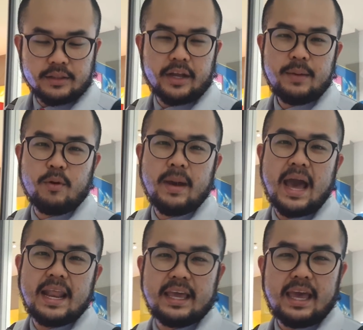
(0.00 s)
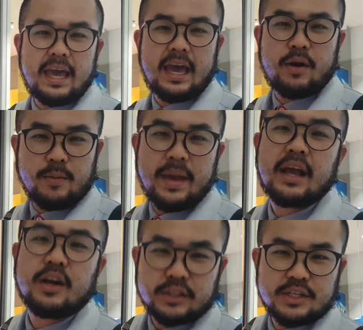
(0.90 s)
ตอนนี้ผมหาได้แค่ Iron Man
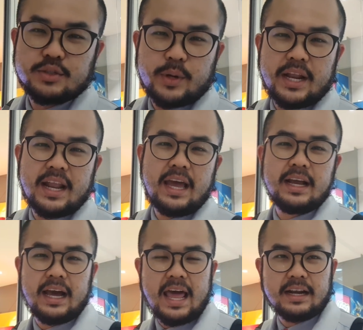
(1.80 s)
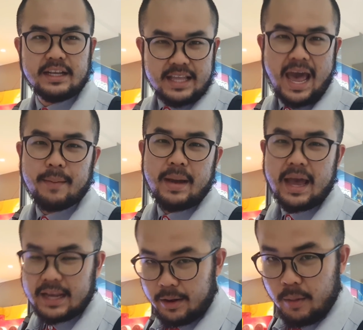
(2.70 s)
กับ Doctor Strange นะกำลังเดินทางมา
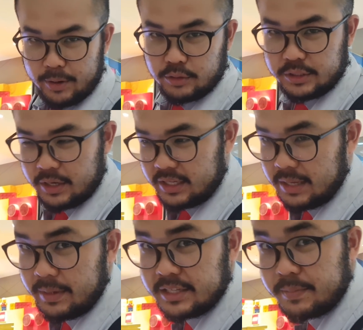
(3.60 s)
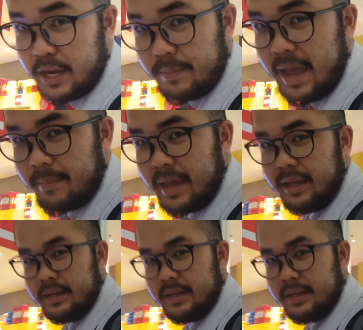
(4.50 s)
เดี๋ยวเรามาดูซิว่าที่นี่มี Spider-Man ไหม